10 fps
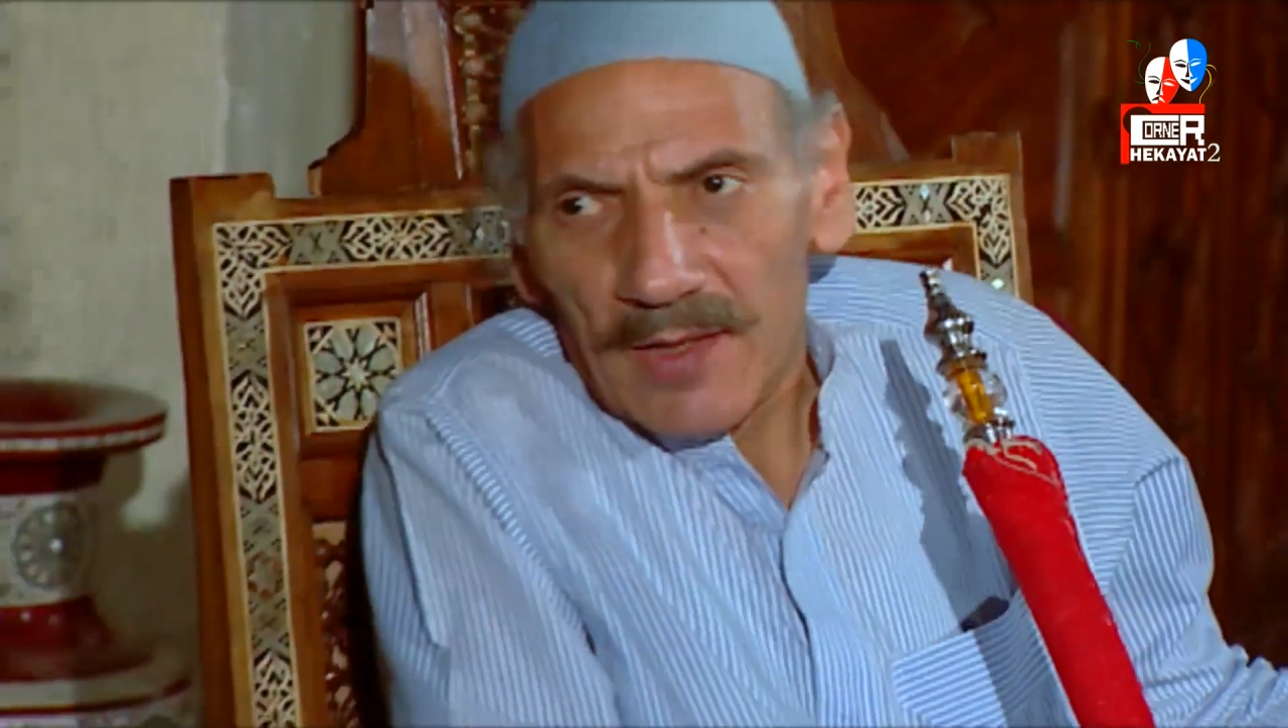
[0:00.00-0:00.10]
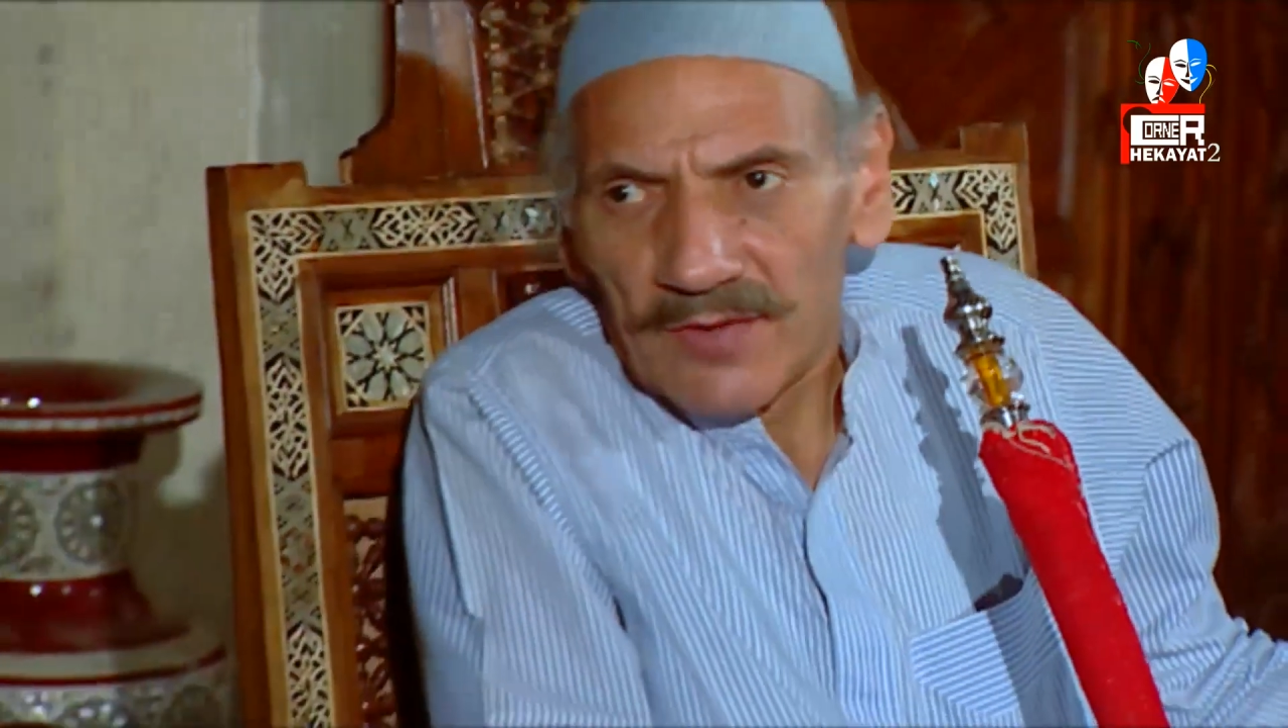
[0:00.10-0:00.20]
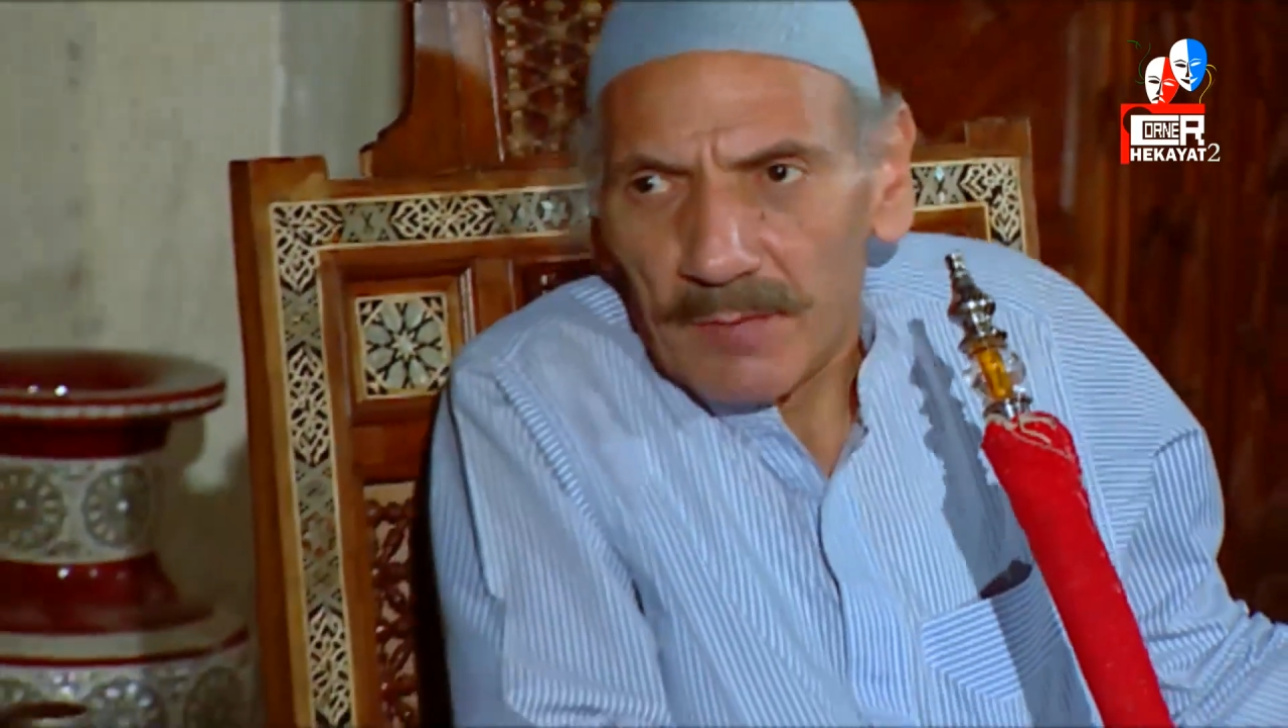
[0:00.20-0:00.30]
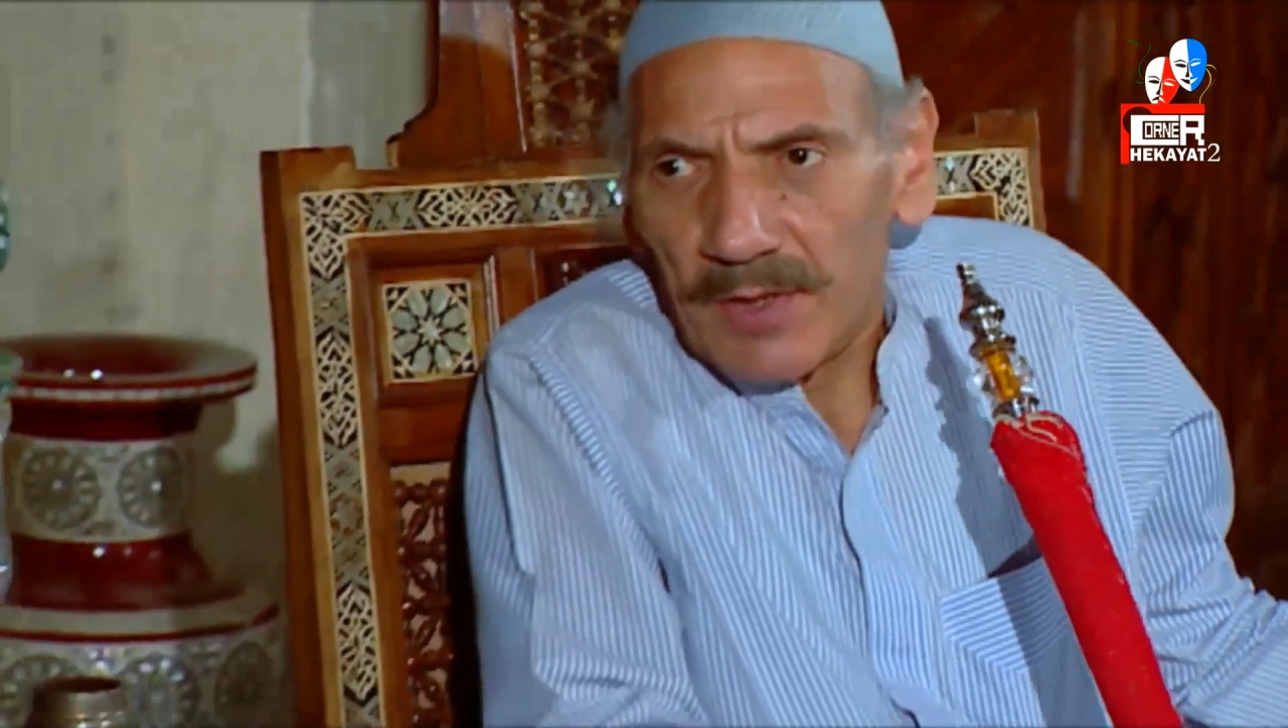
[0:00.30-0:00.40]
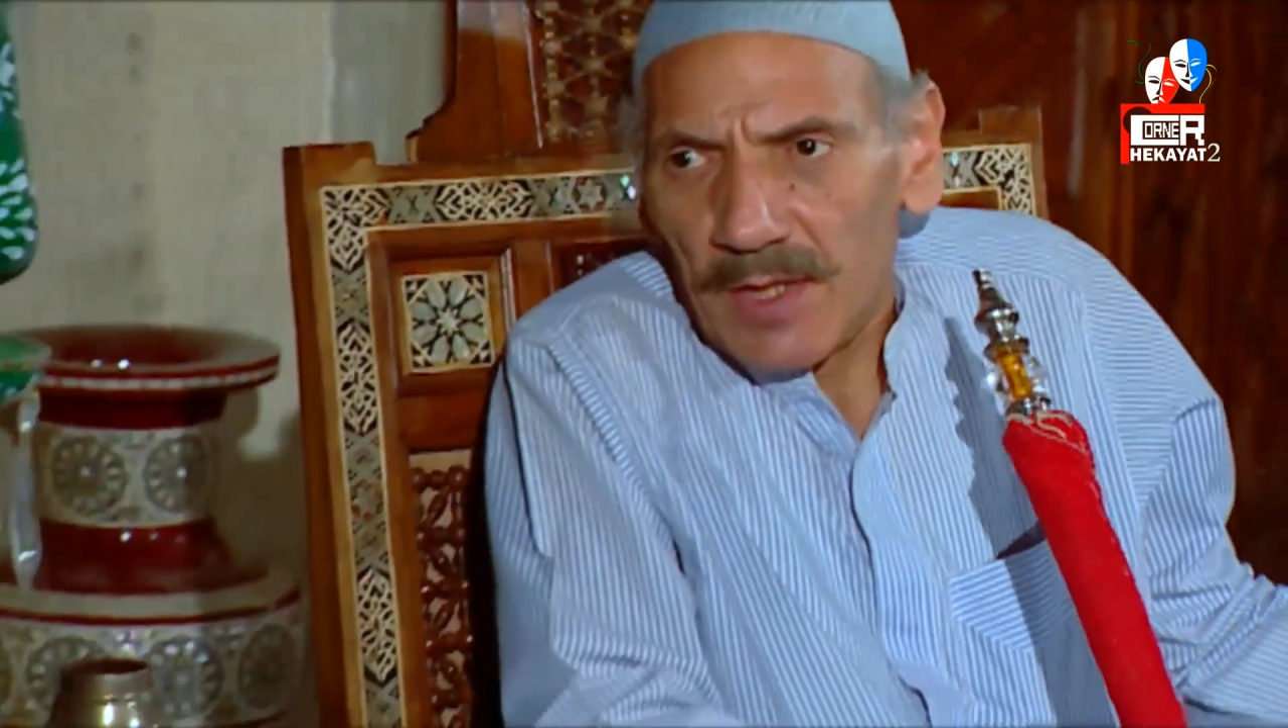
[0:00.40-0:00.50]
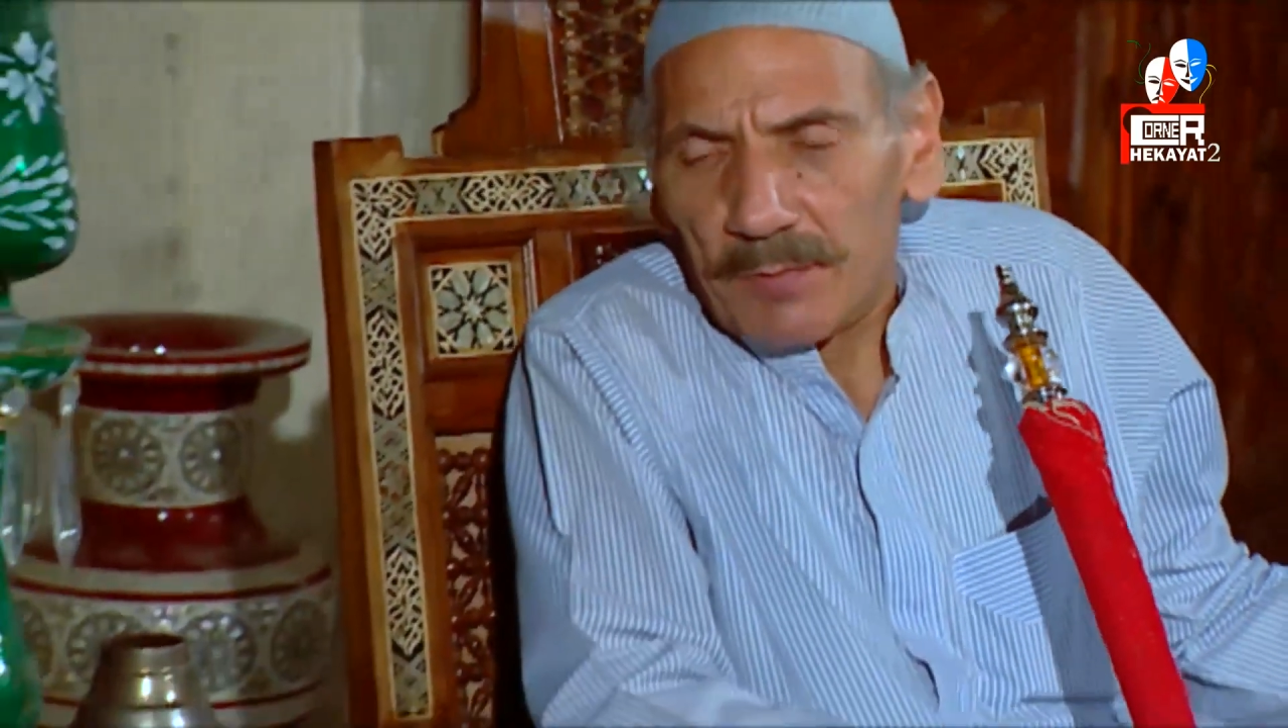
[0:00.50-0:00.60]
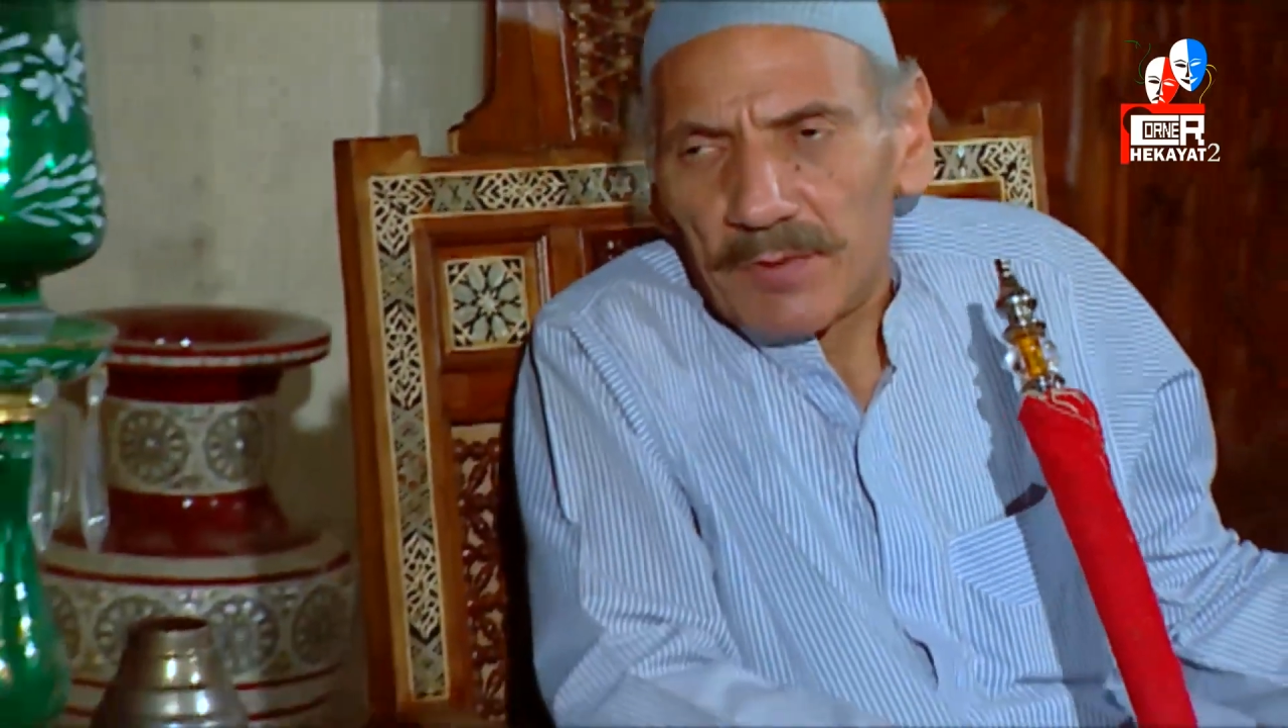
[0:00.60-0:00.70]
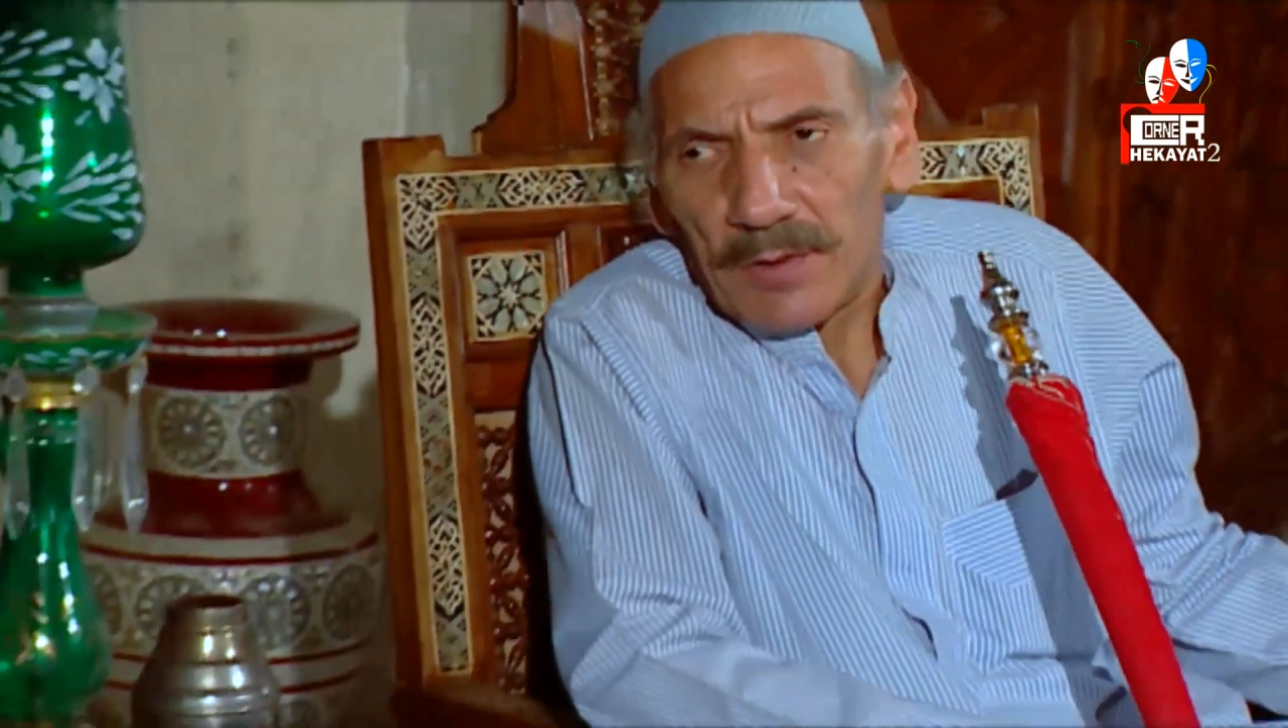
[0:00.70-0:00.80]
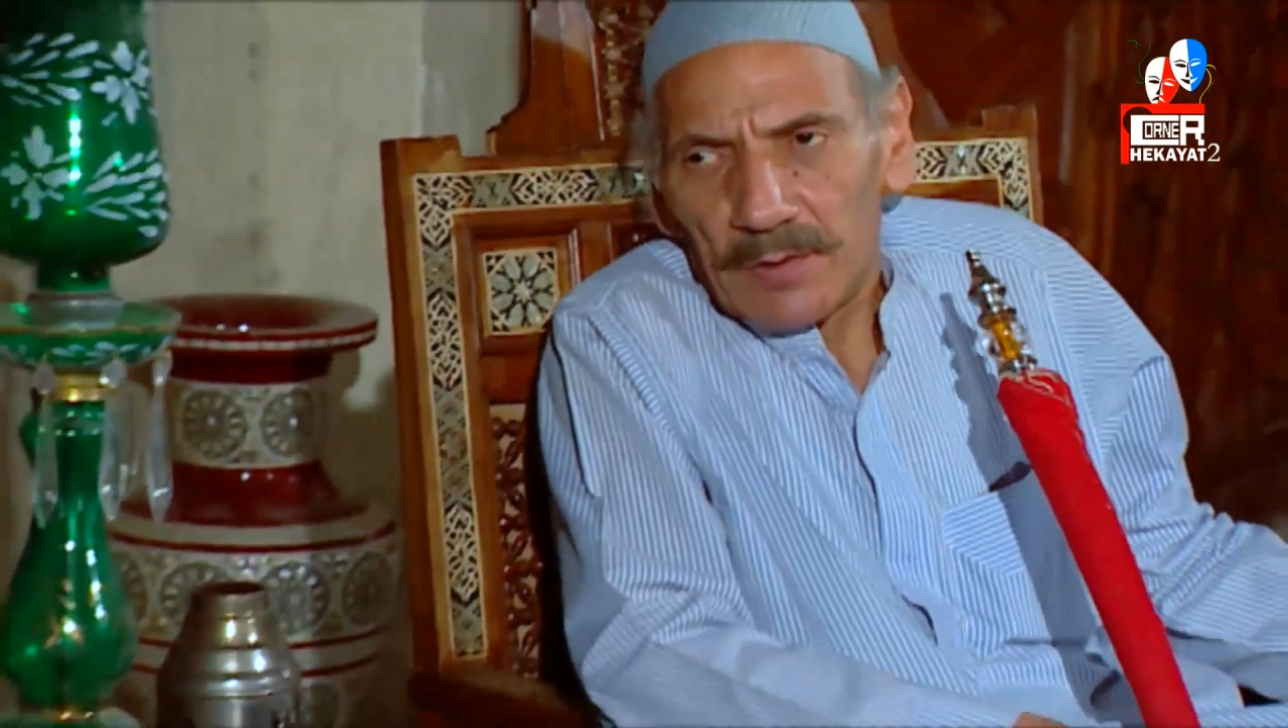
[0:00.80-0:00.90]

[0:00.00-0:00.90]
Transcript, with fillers: يا سمير يا ابني